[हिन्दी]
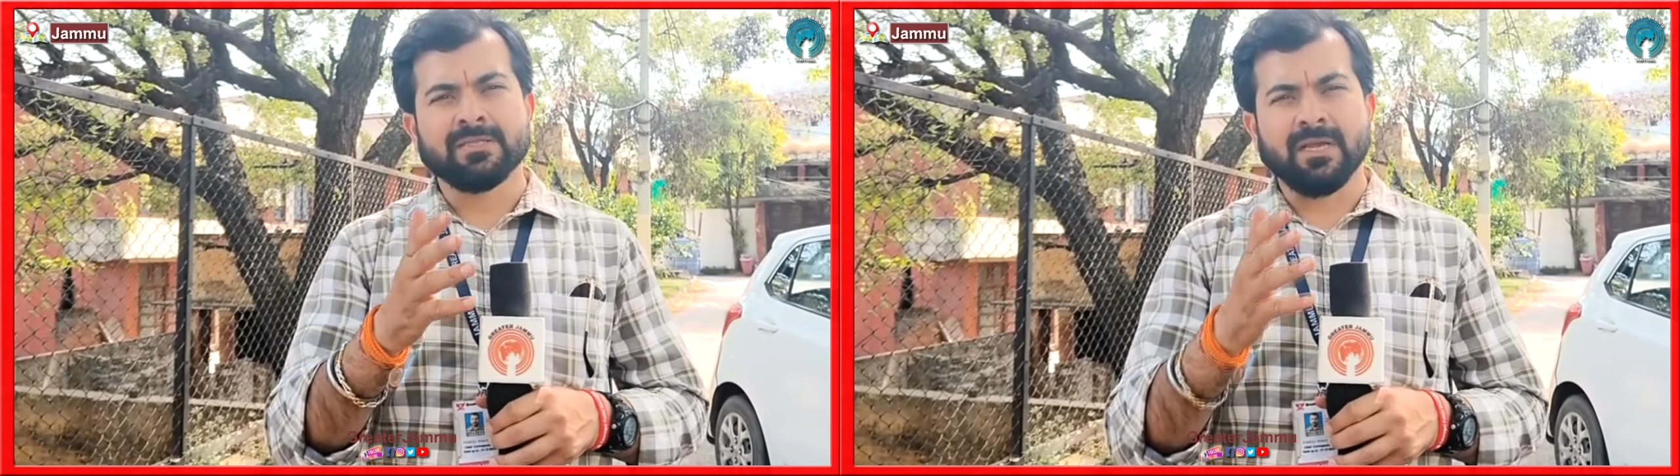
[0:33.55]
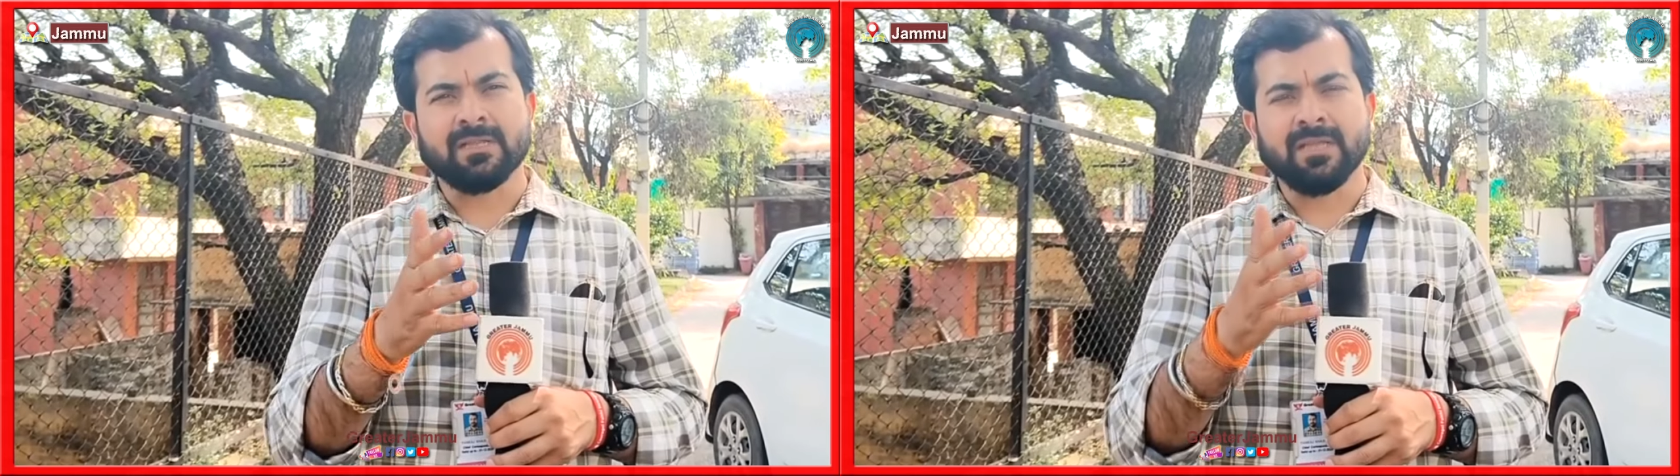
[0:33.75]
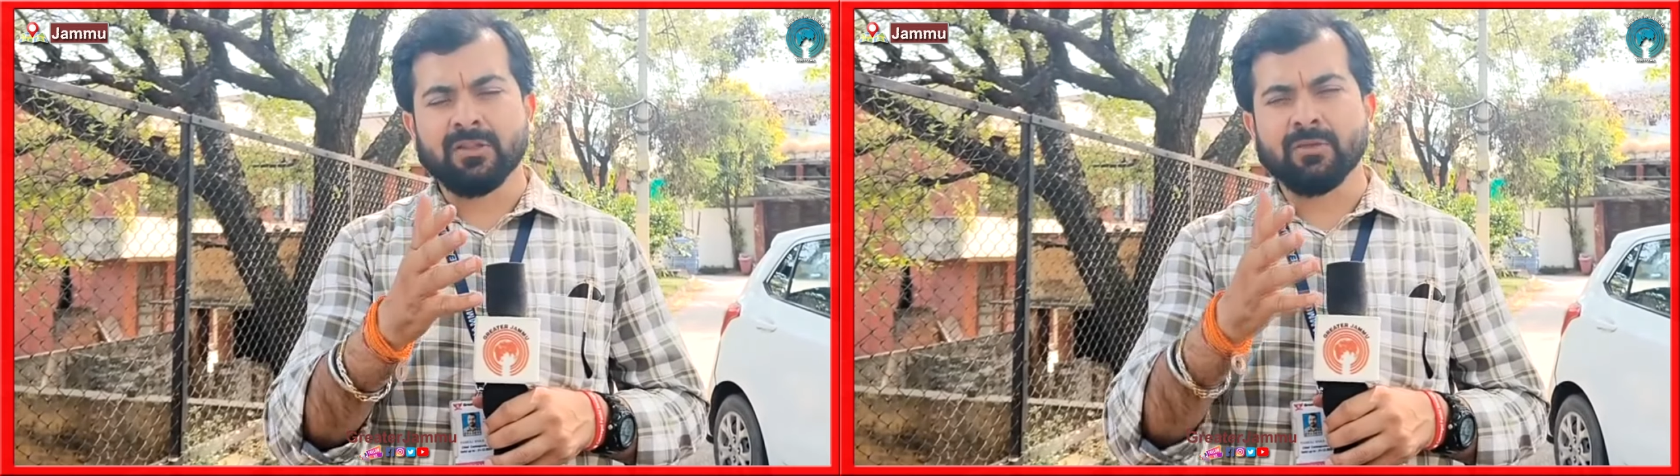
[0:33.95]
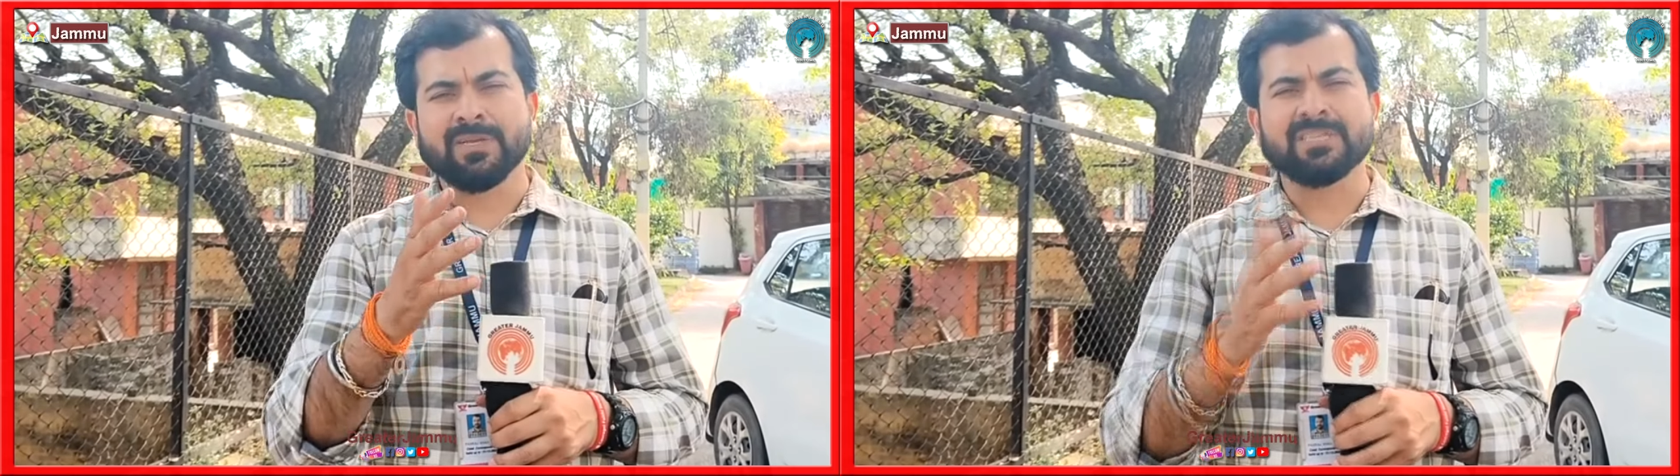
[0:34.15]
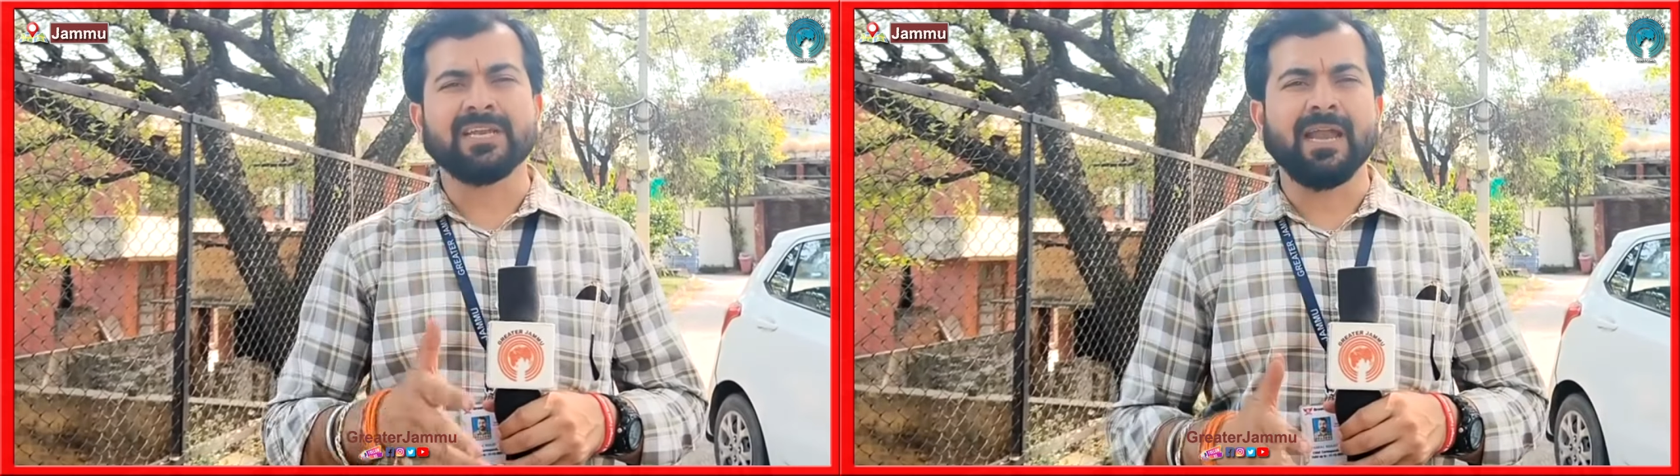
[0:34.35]
चाहते हैं तो
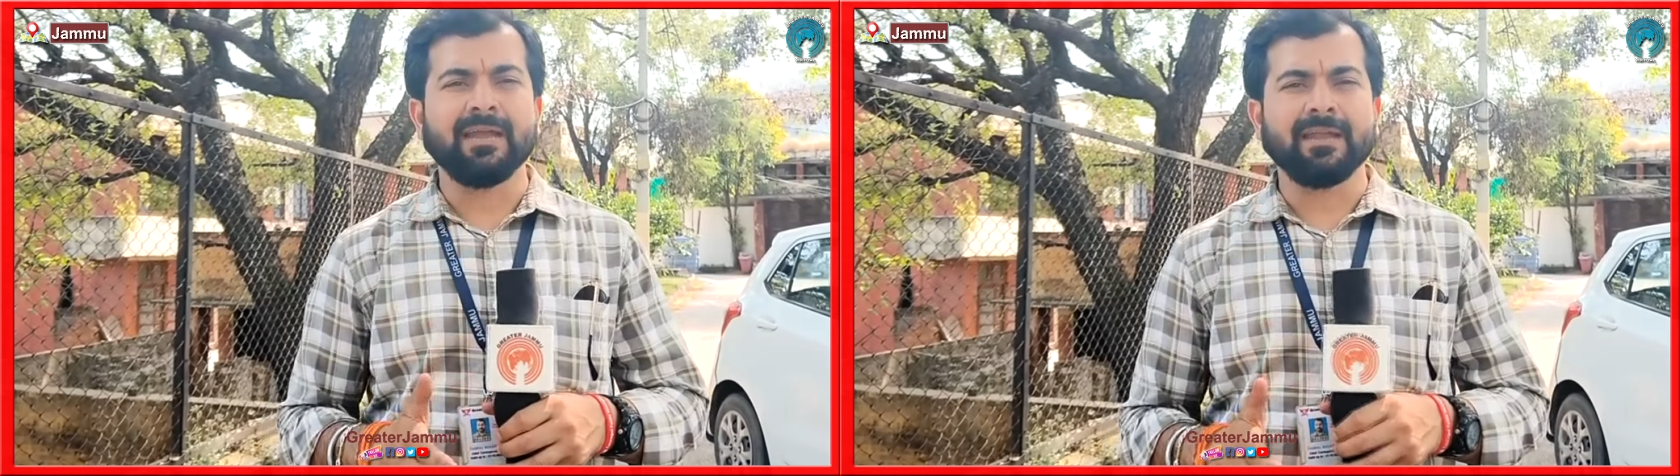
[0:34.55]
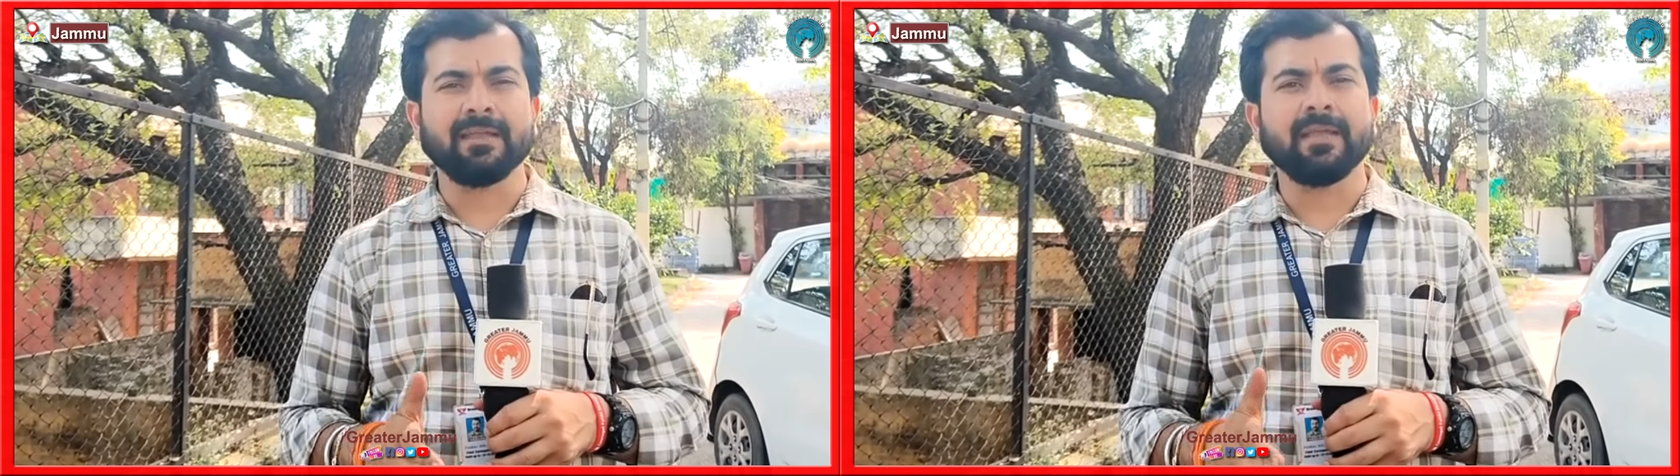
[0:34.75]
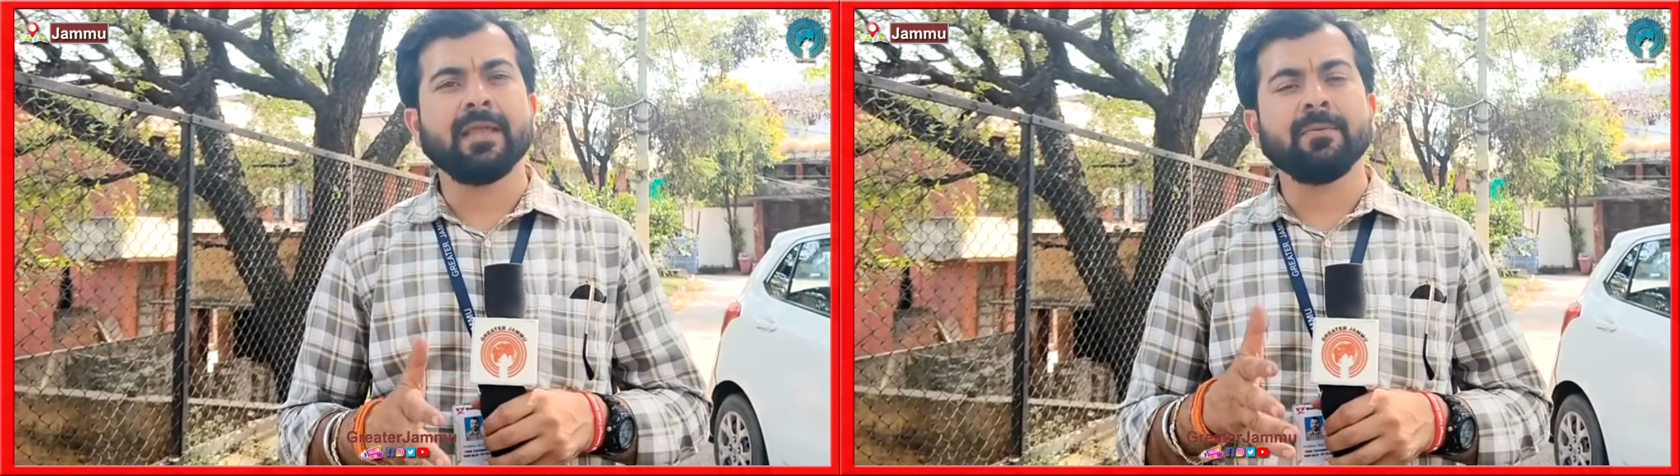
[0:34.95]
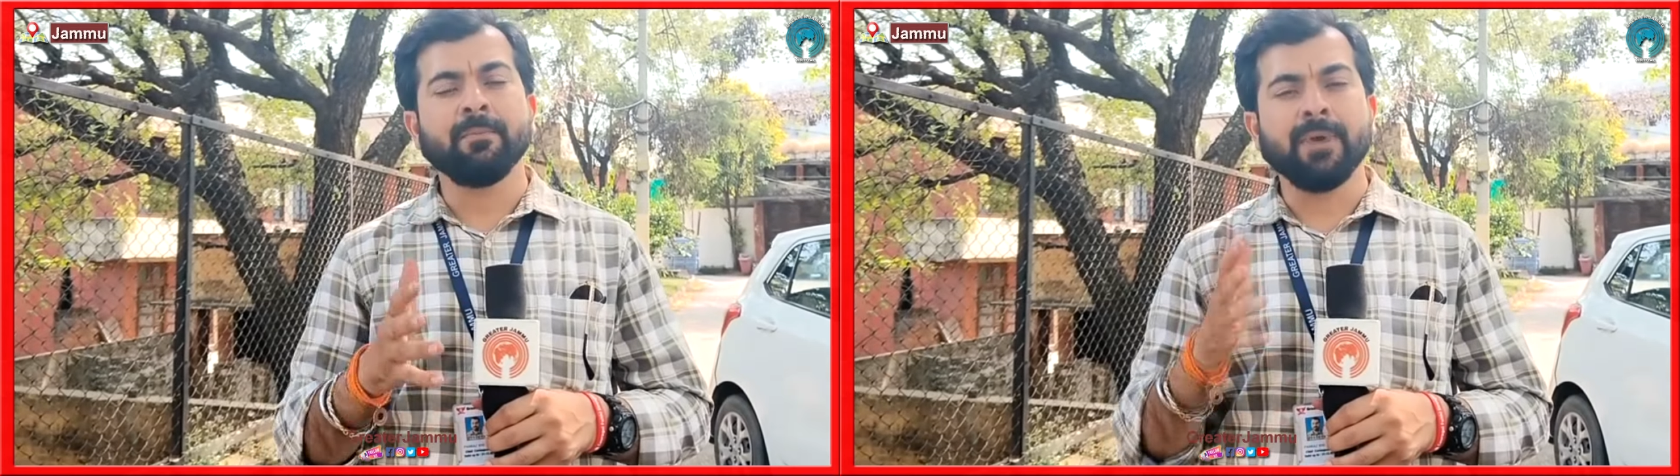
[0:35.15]
अपना स्टैंड लें एक